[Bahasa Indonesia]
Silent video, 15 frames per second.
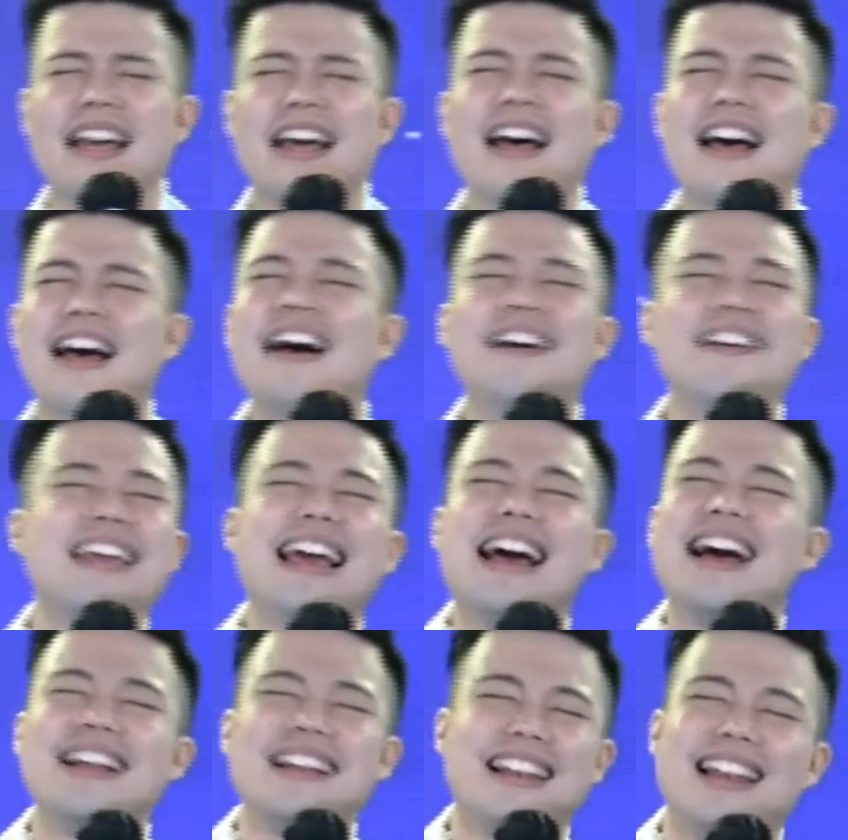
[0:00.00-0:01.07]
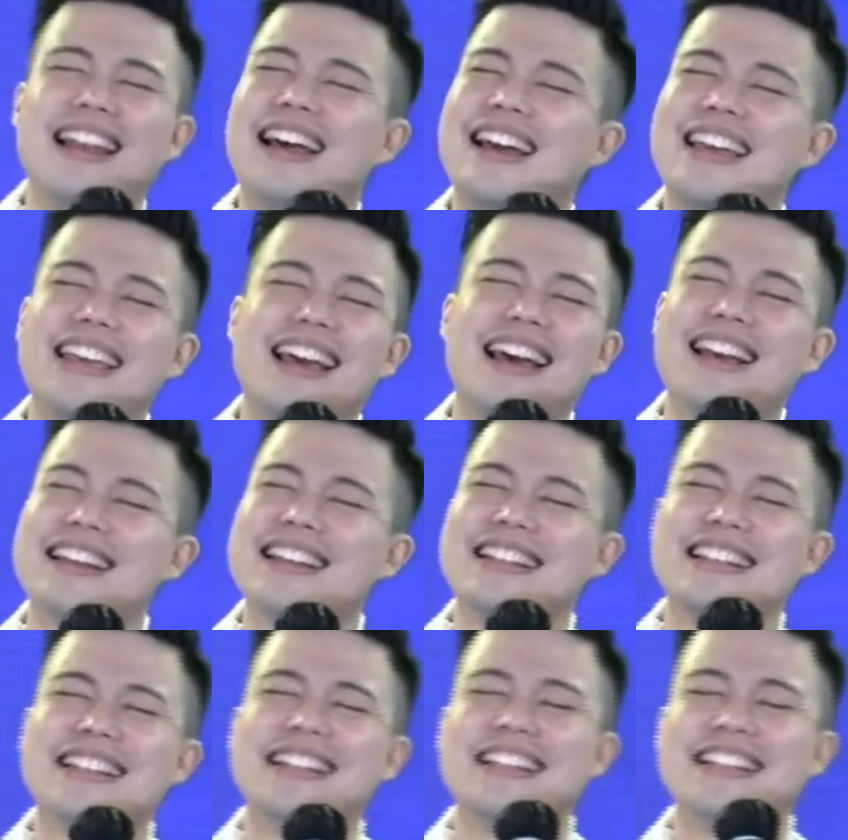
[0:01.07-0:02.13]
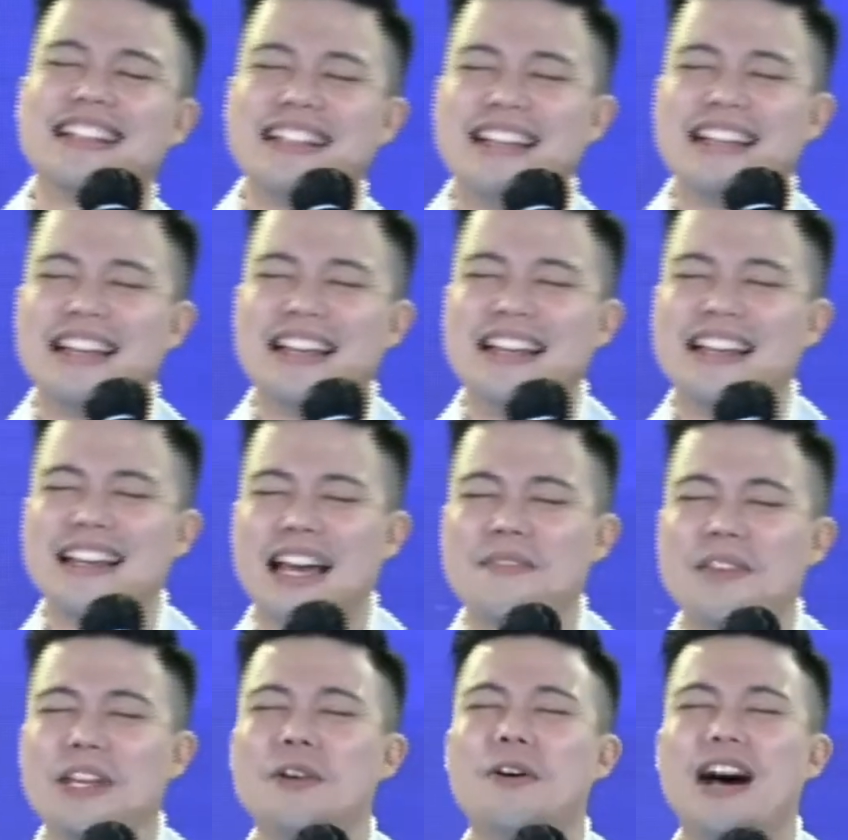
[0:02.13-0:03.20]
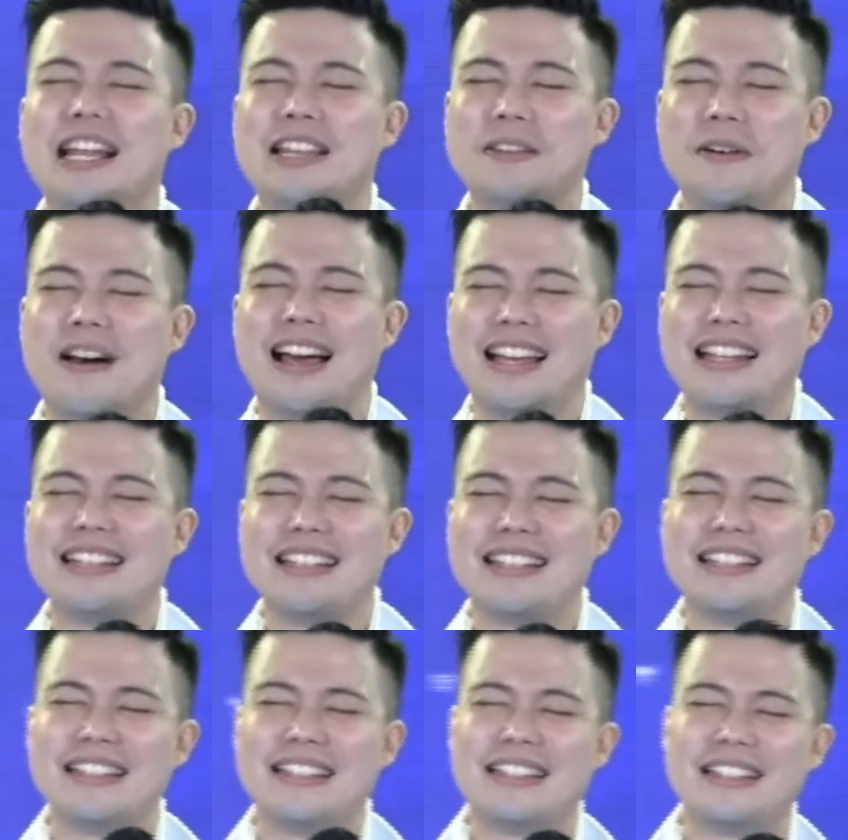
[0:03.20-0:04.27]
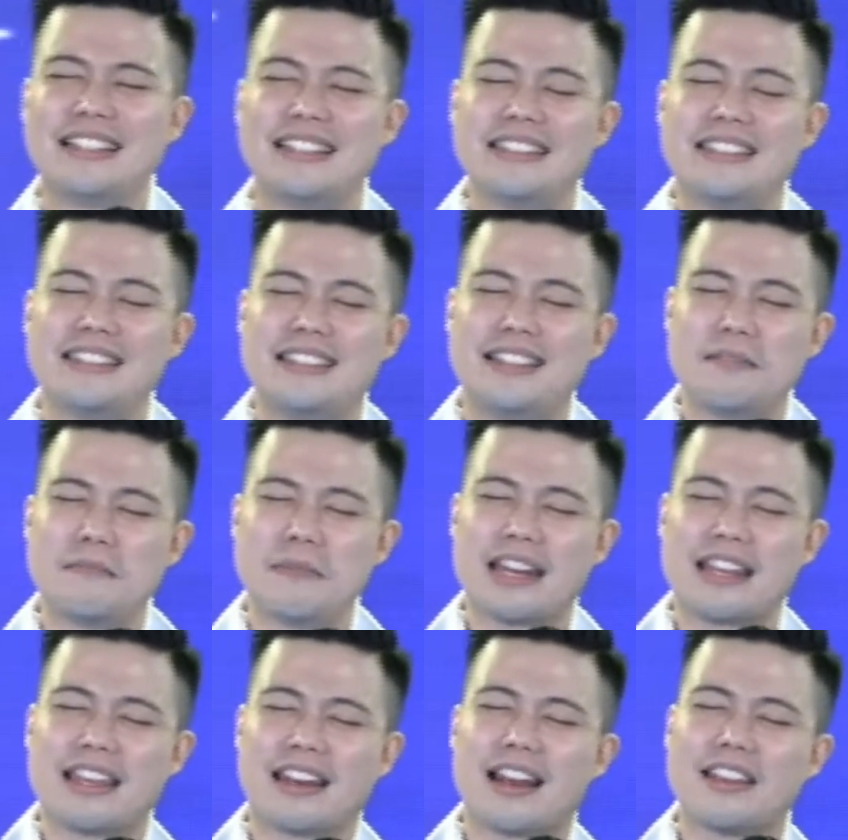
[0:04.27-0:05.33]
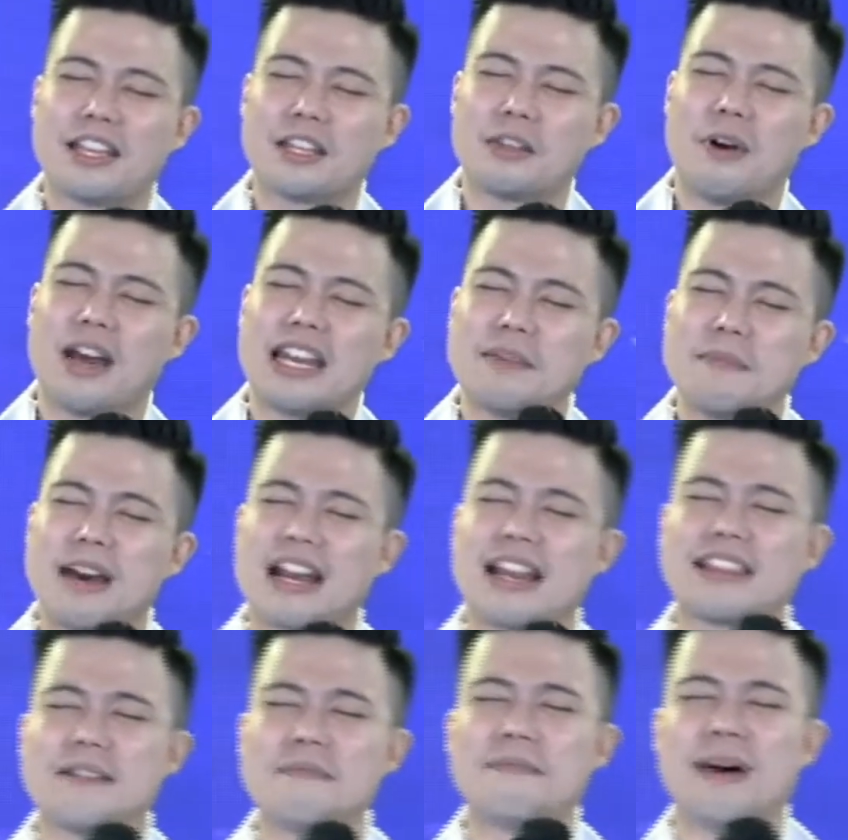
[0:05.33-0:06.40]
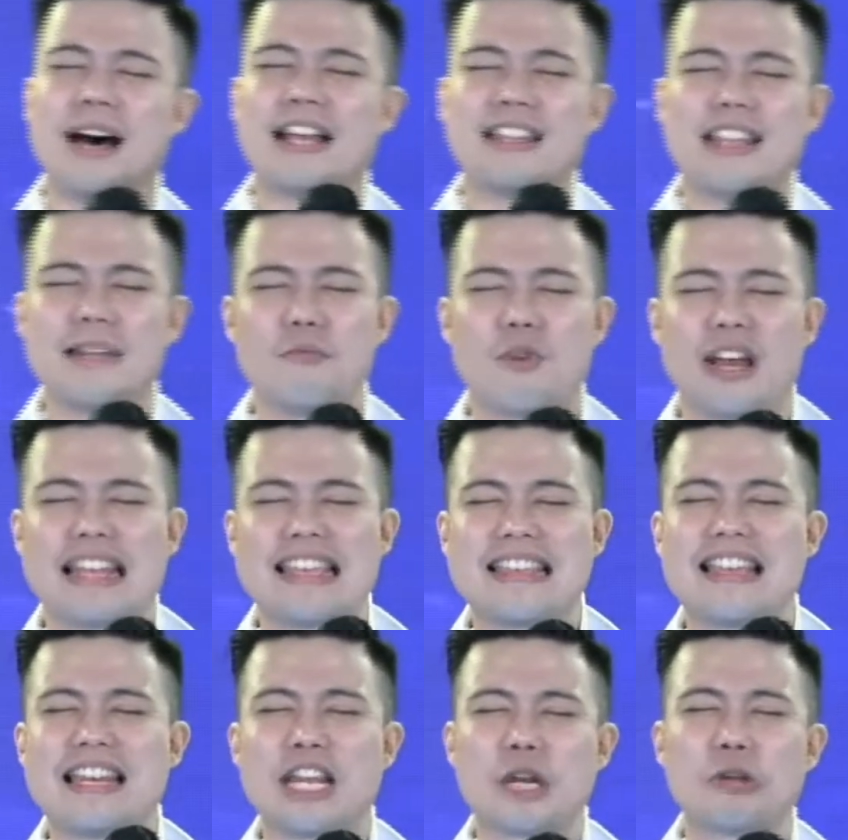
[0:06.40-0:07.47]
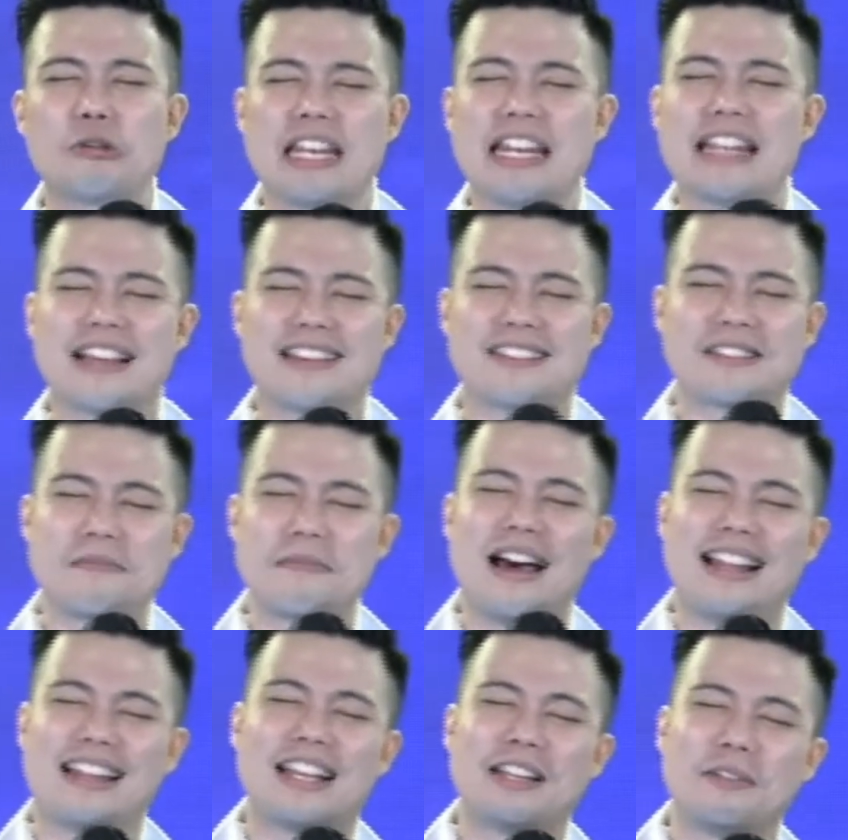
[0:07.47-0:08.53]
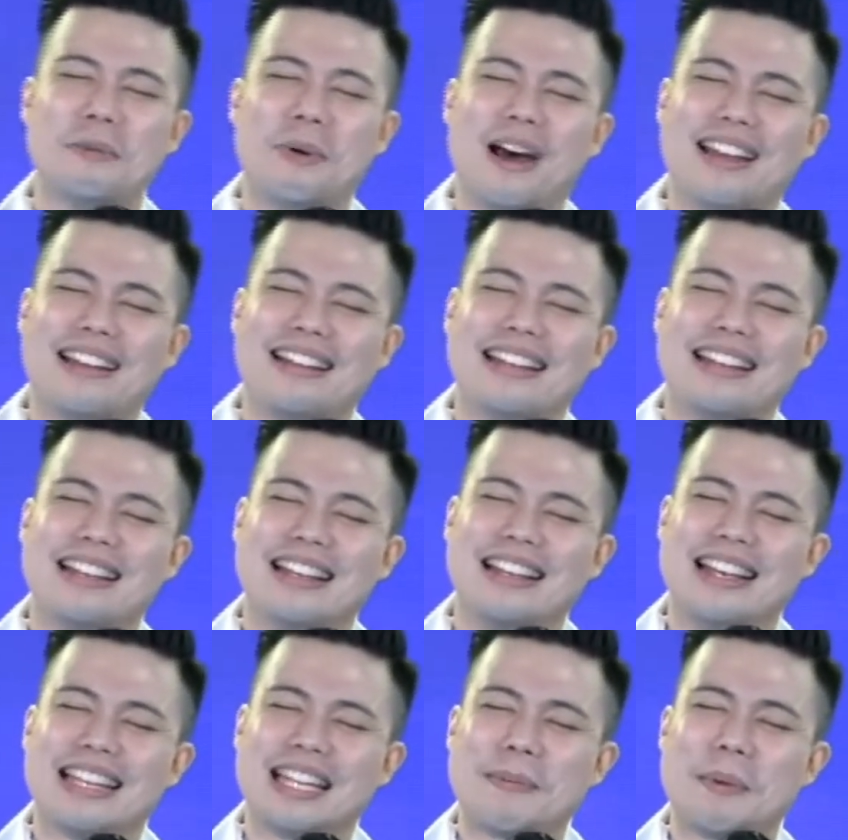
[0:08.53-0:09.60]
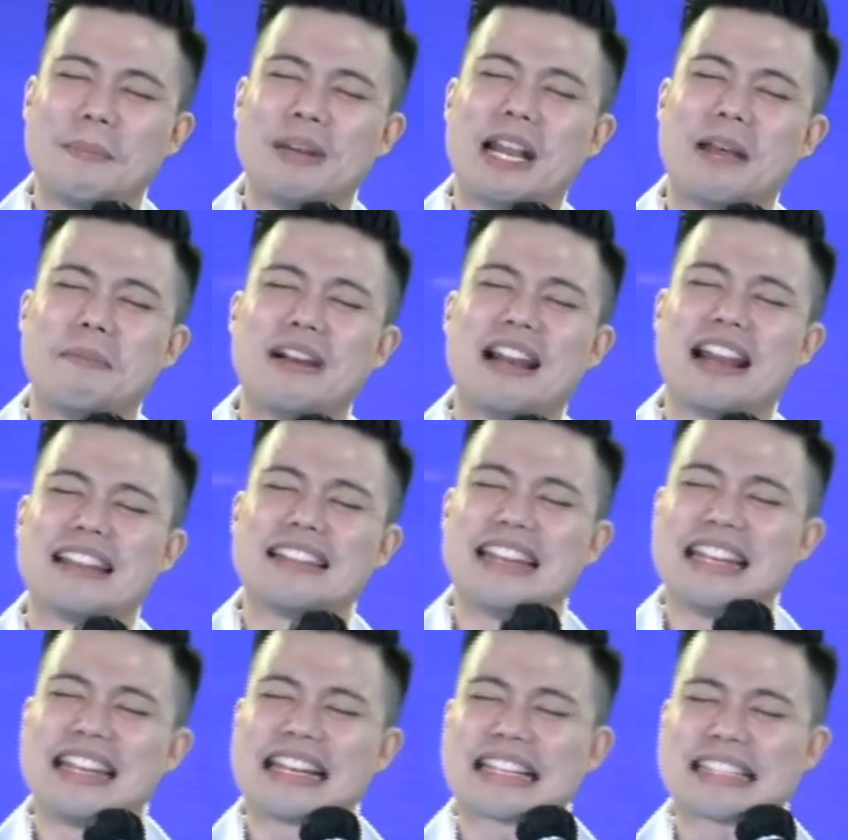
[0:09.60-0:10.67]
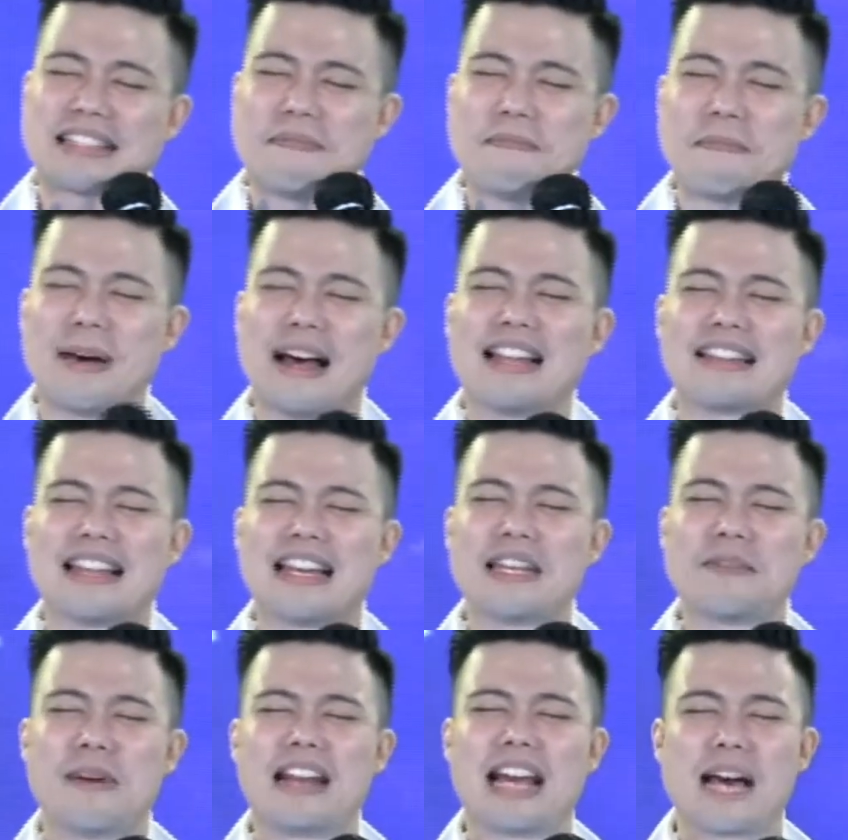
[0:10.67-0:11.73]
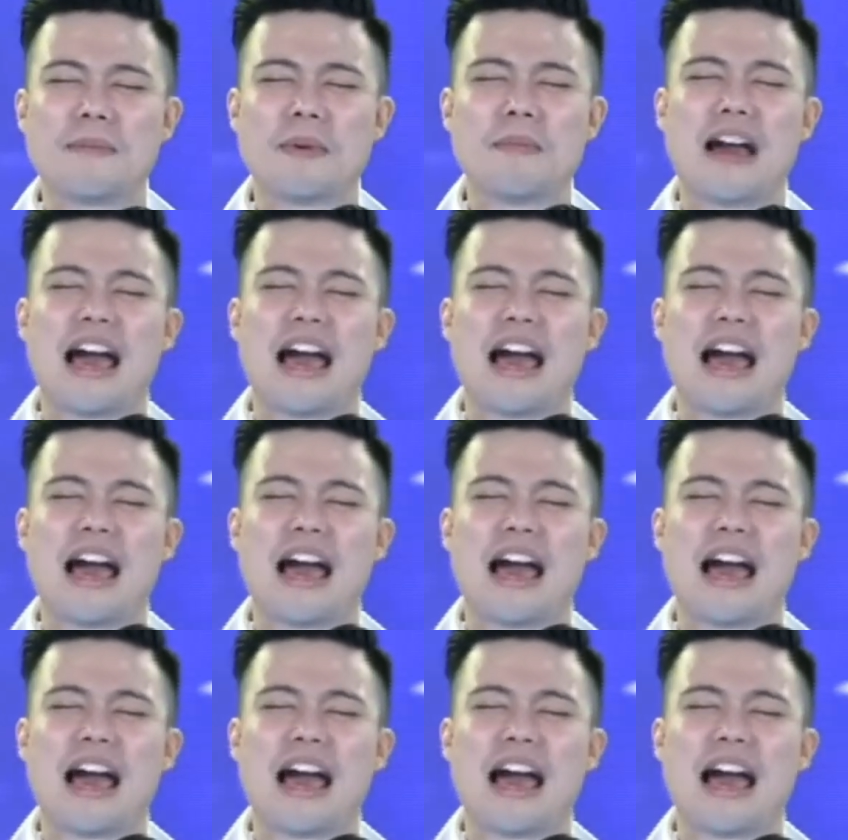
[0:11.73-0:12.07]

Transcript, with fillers: hal yang layak. Kami doa Tuhan. Biar kiranya Tuhan ibadah di tempat ini bukan hanya jadi rutinitas semata Tuhan. Tapi benar-benar jadi kesempatan di mana kami